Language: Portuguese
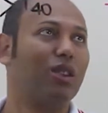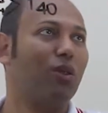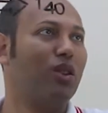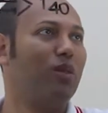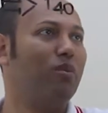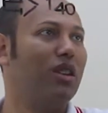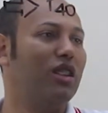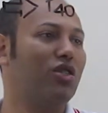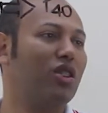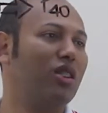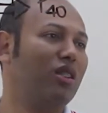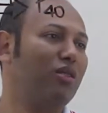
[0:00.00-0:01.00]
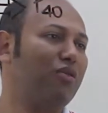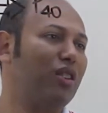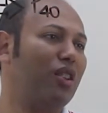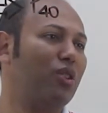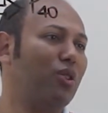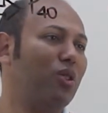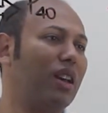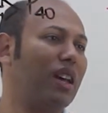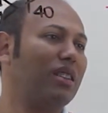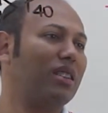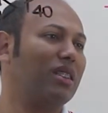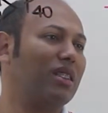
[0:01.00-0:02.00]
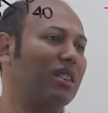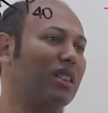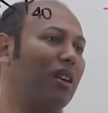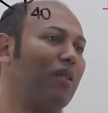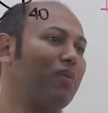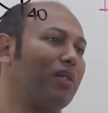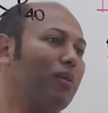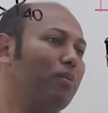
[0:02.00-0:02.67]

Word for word: Então, limite inferior é 30.